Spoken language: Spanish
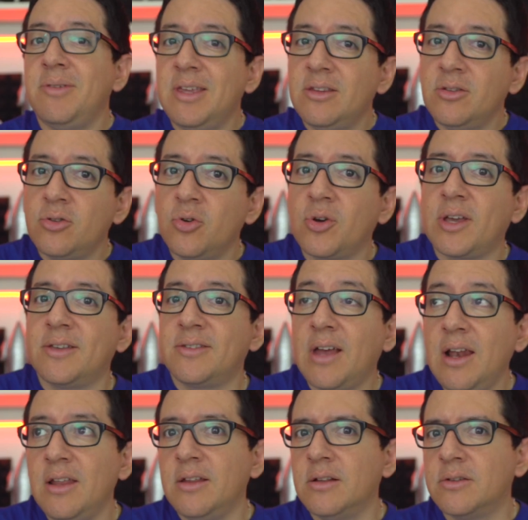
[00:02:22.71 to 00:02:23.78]
viento que
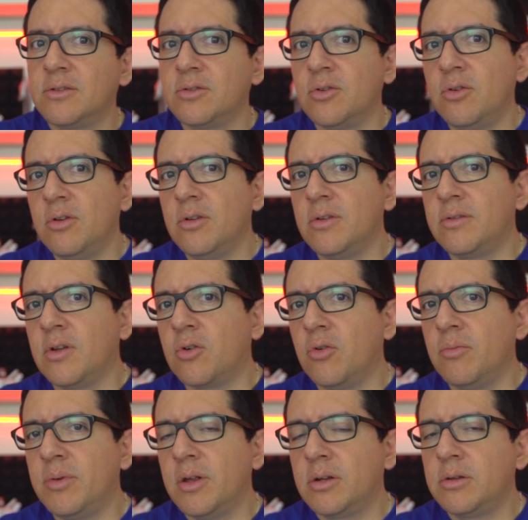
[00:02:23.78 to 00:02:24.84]
sale del Sol se
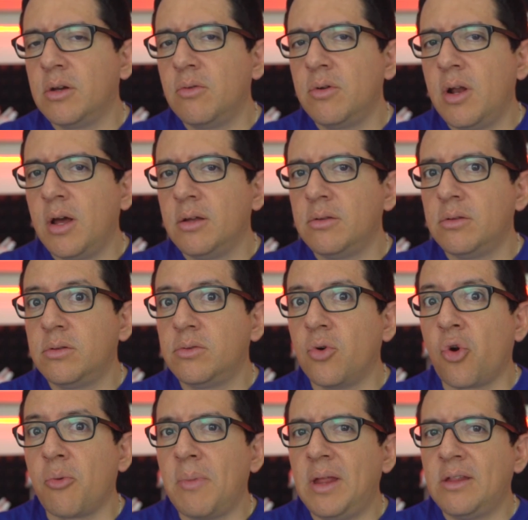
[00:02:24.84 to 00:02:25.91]
convierte en una
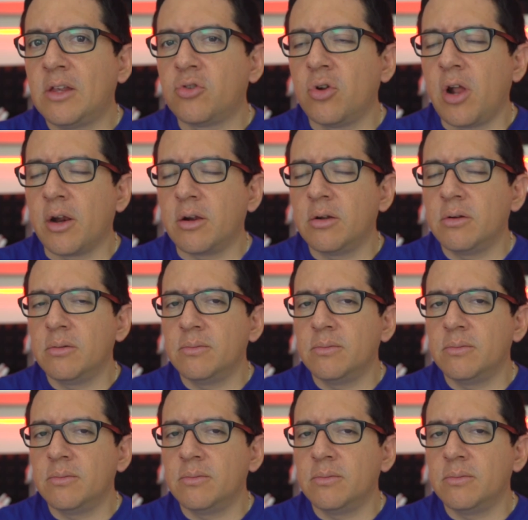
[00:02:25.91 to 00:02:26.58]
tormenta solar.